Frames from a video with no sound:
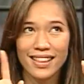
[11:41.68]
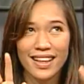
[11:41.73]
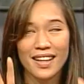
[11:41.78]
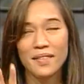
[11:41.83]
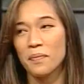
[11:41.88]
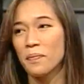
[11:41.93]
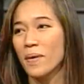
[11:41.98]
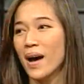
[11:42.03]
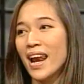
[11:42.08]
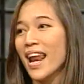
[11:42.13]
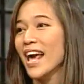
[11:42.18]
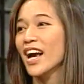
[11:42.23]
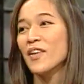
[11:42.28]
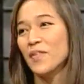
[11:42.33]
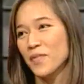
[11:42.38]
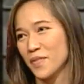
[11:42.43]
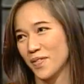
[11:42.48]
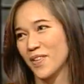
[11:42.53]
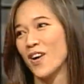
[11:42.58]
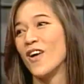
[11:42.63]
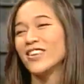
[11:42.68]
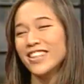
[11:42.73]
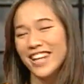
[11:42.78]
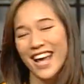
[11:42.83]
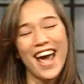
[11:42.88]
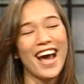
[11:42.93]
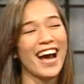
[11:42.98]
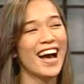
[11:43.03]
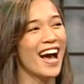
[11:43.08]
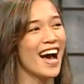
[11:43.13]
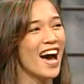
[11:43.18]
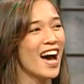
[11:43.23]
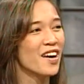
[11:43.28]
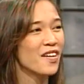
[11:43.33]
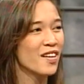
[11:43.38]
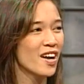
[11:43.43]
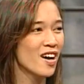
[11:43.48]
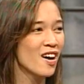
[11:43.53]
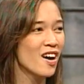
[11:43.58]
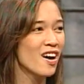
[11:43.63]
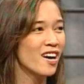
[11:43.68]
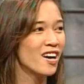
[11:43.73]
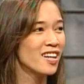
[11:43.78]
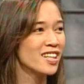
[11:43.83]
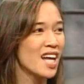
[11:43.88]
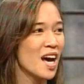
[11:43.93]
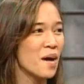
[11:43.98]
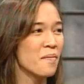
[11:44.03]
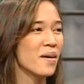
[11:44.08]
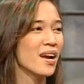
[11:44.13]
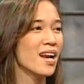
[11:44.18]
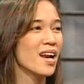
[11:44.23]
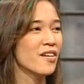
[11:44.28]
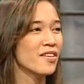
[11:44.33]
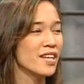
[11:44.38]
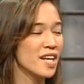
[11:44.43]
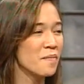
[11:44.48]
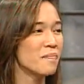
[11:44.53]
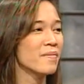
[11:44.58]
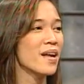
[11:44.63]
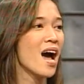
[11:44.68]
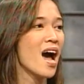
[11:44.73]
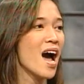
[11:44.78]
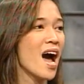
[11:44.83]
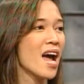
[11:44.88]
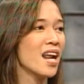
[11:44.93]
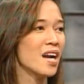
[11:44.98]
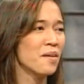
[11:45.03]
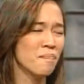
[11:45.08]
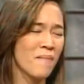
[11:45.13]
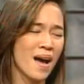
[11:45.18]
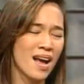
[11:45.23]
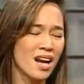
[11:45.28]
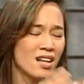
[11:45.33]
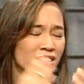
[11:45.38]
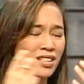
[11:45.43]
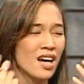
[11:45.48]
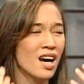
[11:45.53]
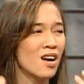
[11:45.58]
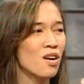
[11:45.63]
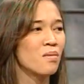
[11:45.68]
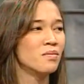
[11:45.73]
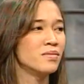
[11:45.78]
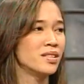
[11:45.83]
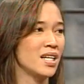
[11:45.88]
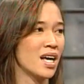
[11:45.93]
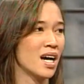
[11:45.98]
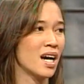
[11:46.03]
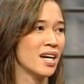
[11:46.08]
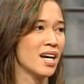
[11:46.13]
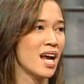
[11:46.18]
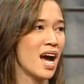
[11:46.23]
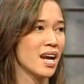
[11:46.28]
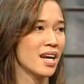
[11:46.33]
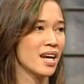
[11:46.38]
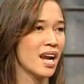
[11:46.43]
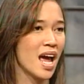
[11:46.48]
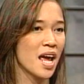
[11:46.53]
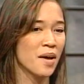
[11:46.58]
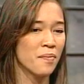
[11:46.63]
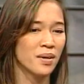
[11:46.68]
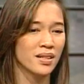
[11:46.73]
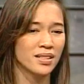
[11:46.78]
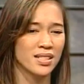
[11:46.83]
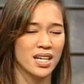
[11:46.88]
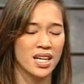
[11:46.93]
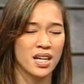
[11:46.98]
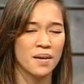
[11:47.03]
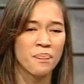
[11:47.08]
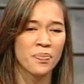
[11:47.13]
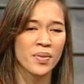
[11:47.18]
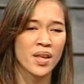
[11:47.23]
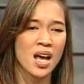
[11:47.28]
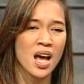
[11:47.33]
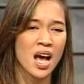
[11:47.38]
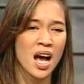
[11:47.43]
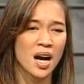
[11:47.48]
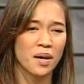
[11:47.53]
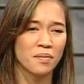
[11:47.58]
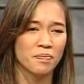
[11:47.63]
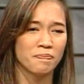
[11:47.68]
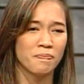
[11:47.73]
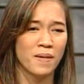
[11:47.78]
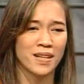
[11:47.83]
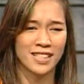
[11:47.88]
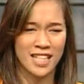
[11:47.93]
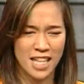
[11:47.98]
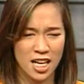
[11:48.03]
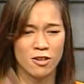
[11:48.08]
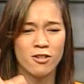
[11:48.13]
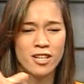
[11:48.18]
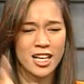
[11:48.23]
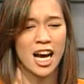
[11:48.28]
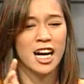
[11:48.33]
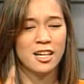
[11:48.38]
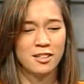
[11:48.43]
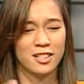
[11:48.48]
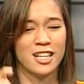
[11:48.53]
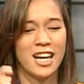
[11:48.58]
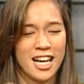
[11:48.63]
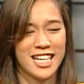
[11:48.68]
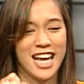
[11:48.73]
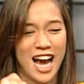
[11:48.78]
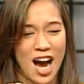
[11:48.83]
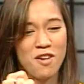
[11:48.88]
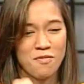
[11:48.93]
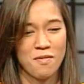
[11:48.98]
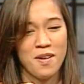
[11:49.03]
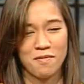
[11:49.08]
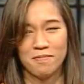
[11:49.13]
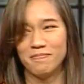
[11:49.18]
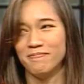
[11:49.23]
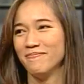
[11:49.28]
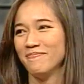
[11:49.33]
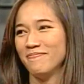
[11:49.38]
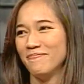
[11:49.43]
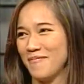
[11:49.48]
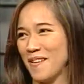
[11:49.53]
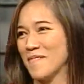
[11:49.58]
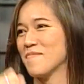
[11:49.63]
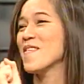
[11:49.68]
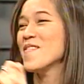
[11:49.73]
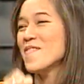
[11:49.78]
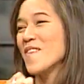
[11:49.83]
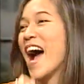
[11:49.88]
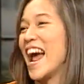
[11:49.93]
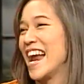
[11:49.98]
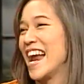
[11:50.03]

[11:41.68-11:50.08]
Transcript: เตะอะไรของเด็กอะแล้วพ่อเขาทำให้เรายิ้มได้ แม้เราจะอารมณ์เสียขนาดไหนบางทีบางทีก็อยากเขย่าแบบ แบบไม่ไหว